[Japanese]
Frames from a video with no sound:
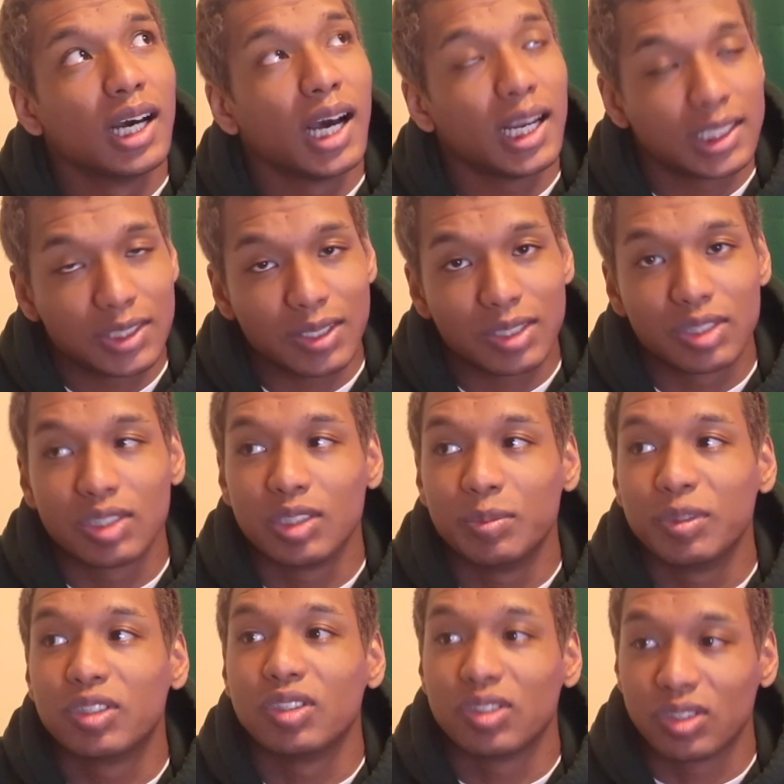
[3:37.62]
は
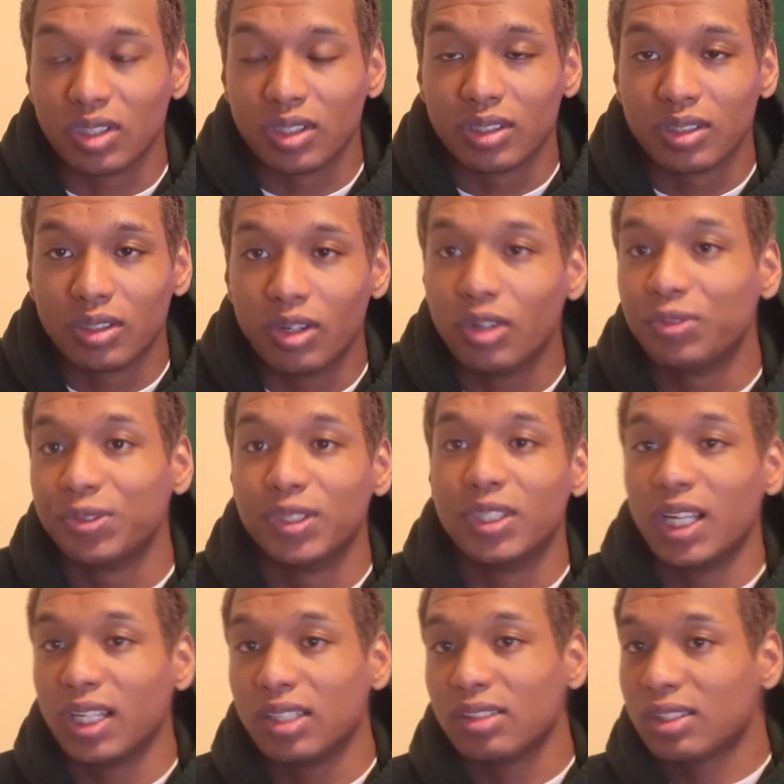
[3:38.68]
ズームクッションを
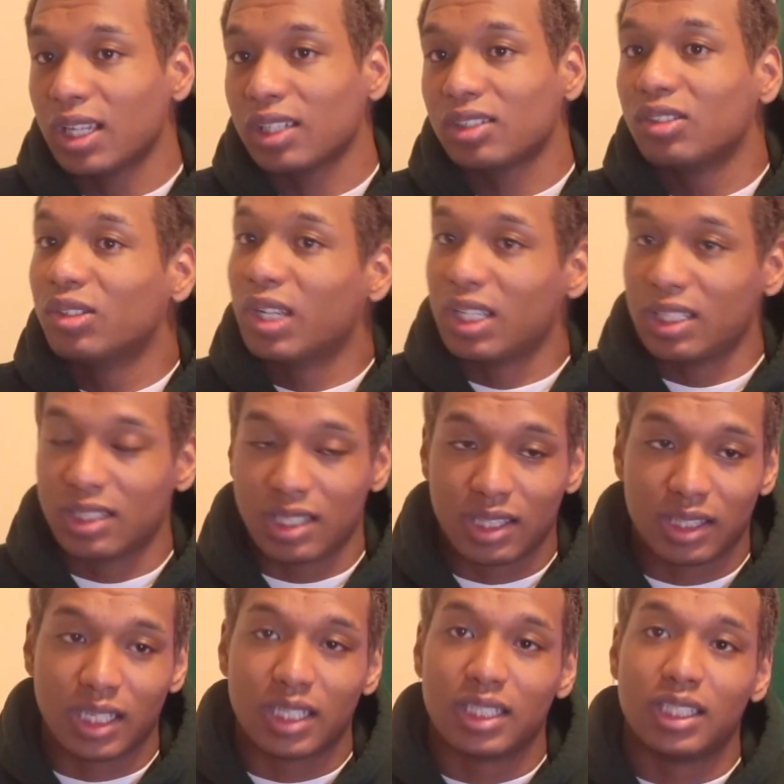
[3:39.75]
フルレングス足の裏に全
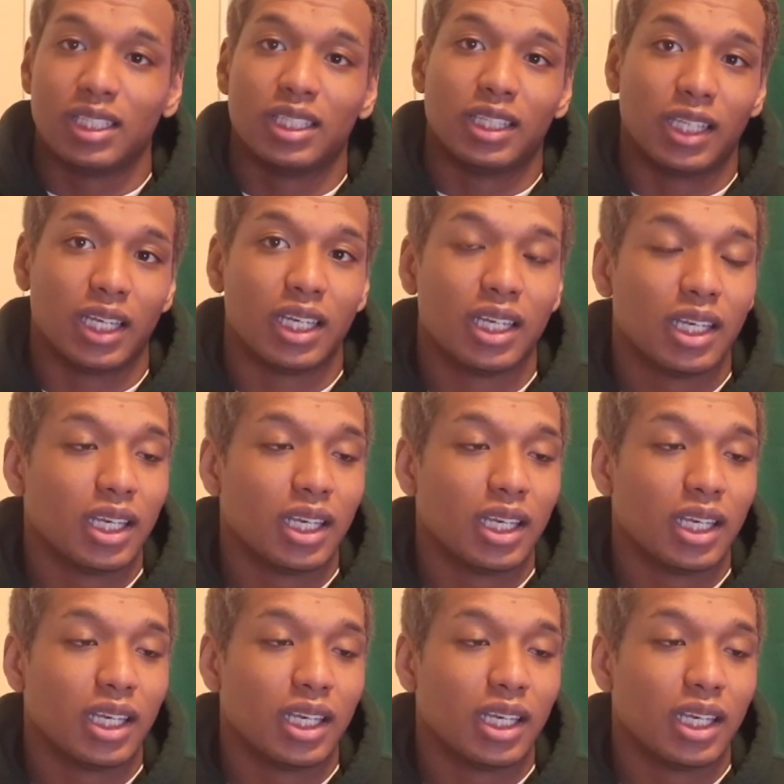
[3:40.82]
体に引いてて、